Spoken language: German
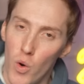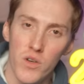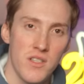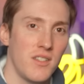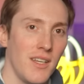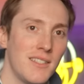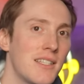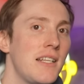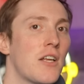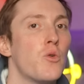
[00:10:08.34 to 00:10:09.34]
Und es
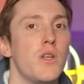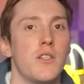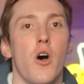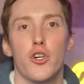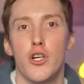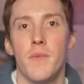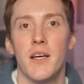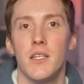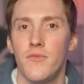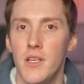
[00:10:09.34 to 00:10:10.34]
ging natürlich noch schlimmer.
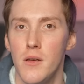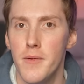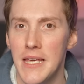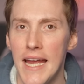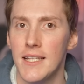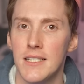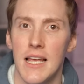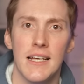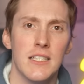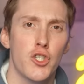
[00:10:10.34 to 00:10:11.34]
Ich finde nämlich echt, dass
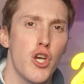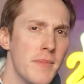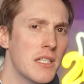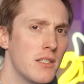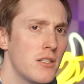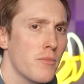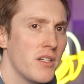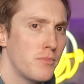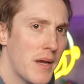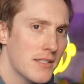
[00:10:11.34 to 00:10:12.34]
ein schlimmes Gesicht
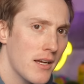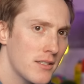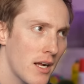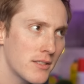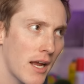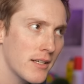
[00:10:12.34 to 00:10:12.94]
zumindest besser ist als ein